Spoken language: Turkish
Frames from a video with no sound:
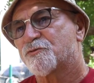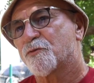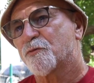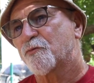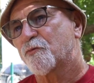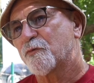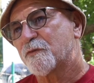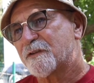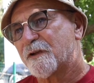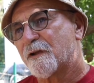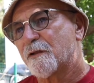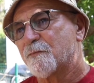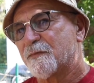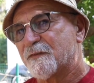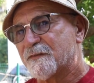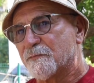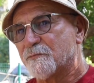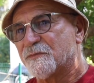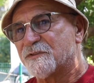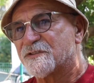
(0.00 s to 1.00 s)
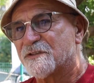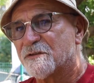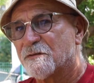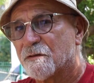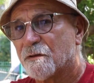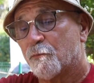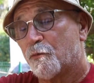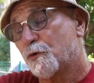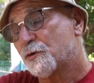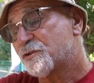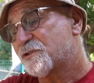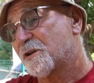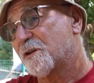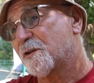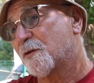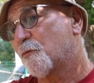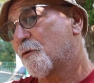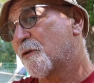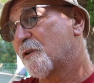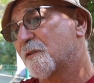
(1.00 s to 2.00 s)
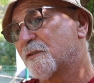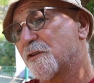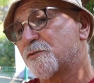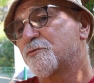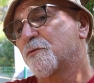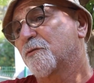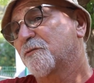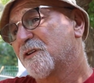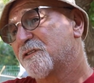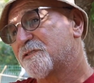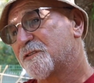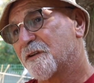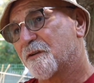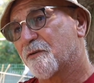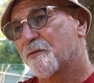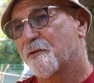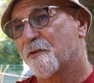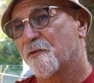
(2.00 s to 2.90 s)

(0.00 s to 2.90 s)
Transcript: çok güzel bizim için. Büyükşehir'e bu arada çok teşekkür